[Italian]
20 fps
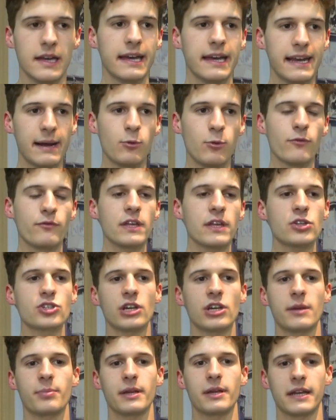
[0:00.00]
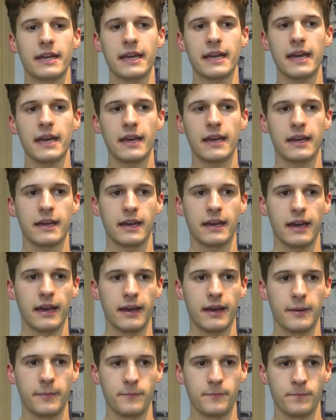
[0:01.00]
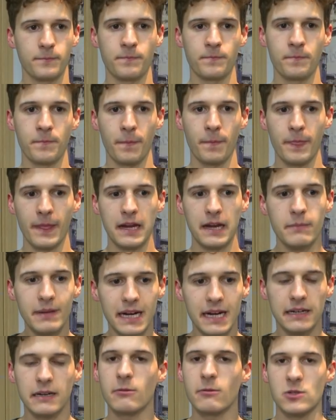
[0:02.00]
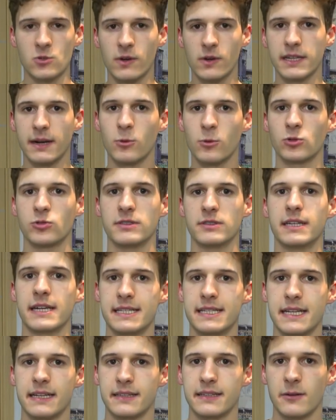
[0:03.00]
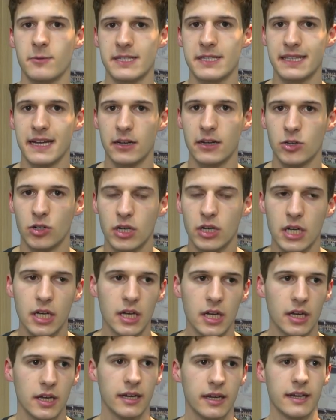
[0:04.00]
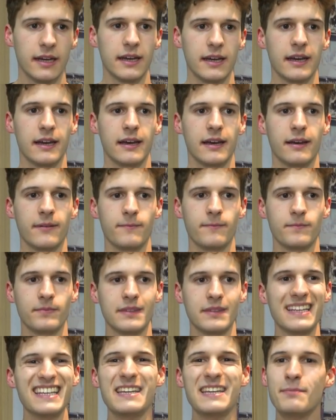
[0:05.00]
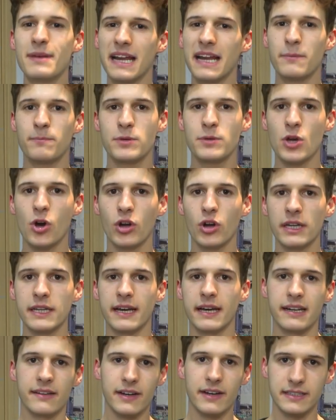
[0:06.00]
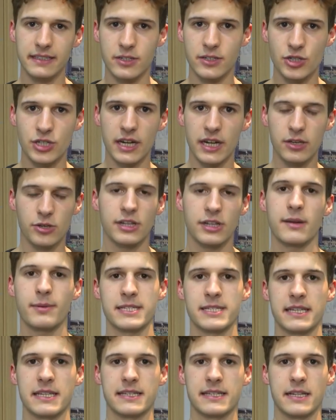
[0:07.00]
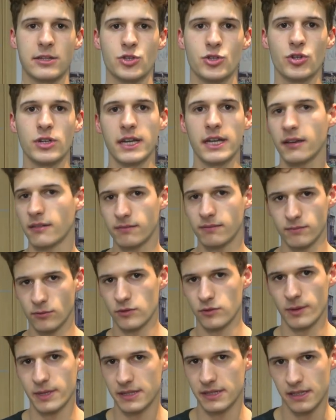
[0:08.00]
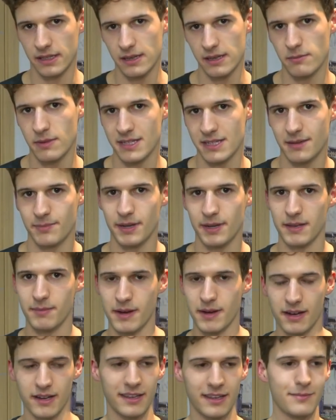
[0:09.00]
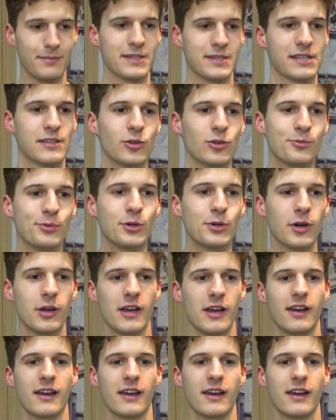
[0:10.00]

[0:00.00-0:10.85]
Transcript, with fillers: e la può vincere perché ehm, il Milan ha una squadra molto interessante quest'anno. Ehm, Ibra e Pioli arrivati a gennaio della passata stagione, ovviamente chi mese prima, chi mese dopo,